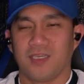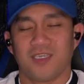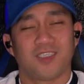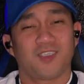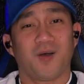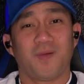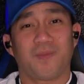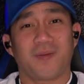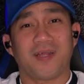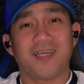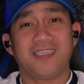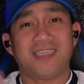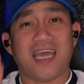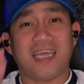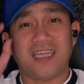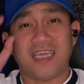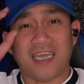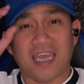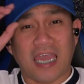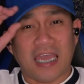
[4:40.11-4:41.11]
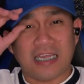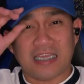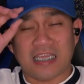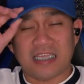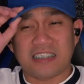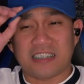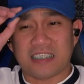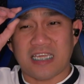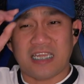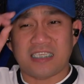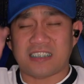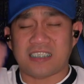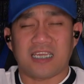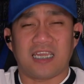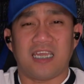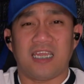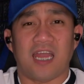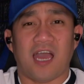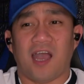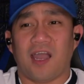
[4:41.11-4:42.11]
Sobrang dedicated sila sa
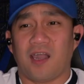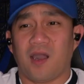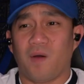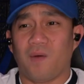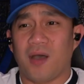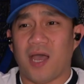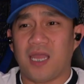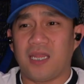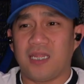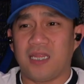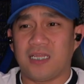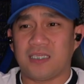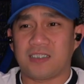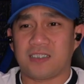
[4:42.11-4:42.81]
ginagawa nila.